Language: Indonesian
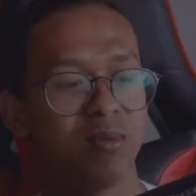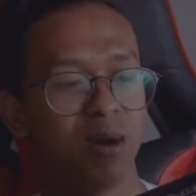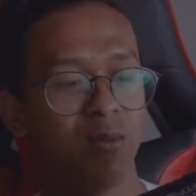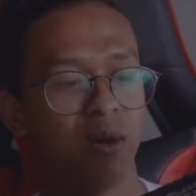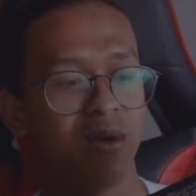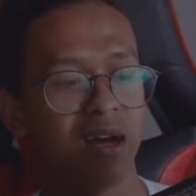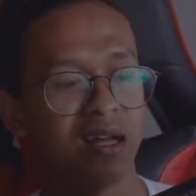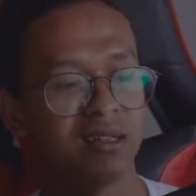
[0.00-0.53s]

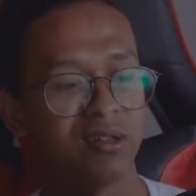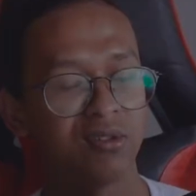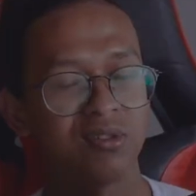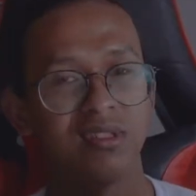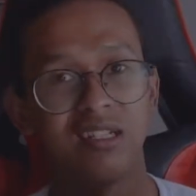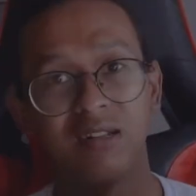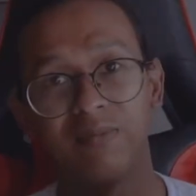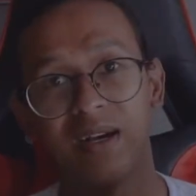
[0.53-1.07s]
dibawa-bawa terus
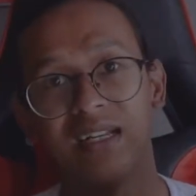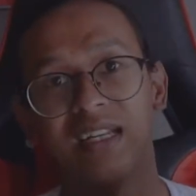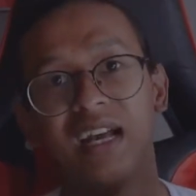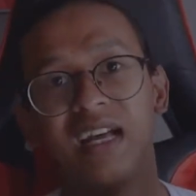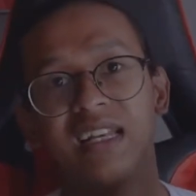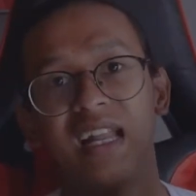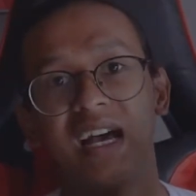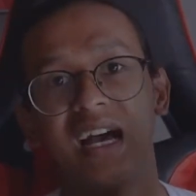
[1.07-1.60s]
di depannya
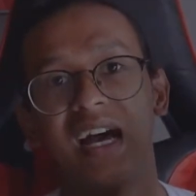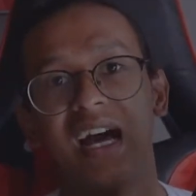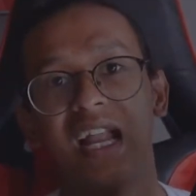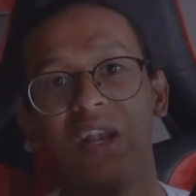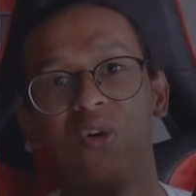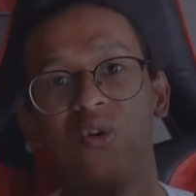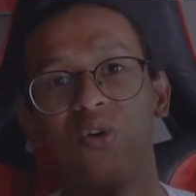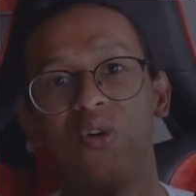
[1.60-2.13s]
ada
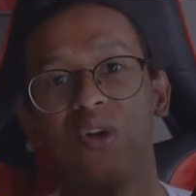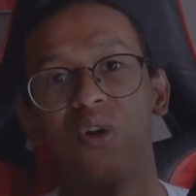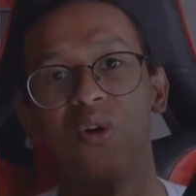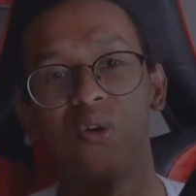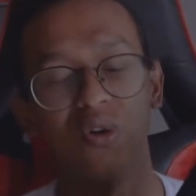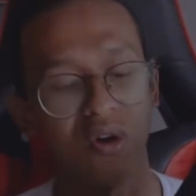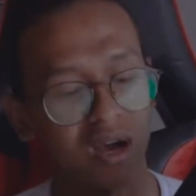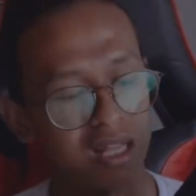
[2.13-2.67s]

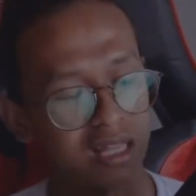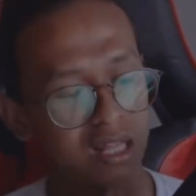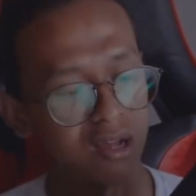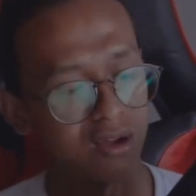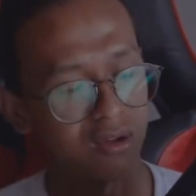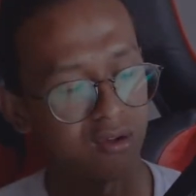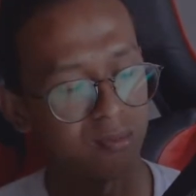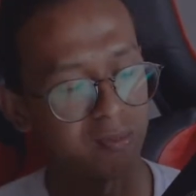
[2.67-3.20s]
logo
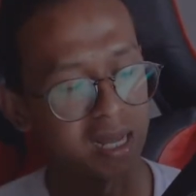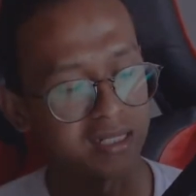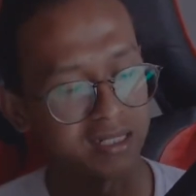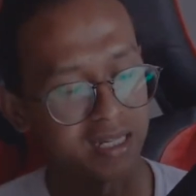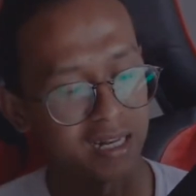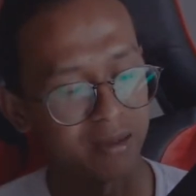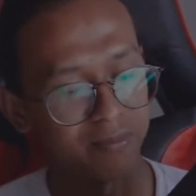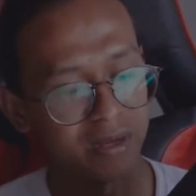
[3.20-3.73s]
atau
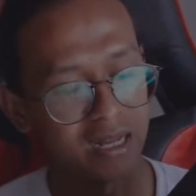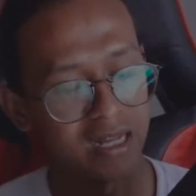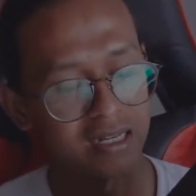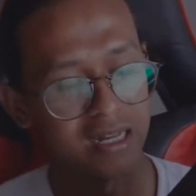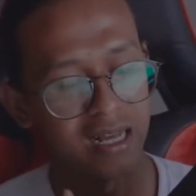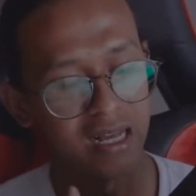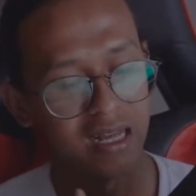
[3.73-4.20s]
bacaan apa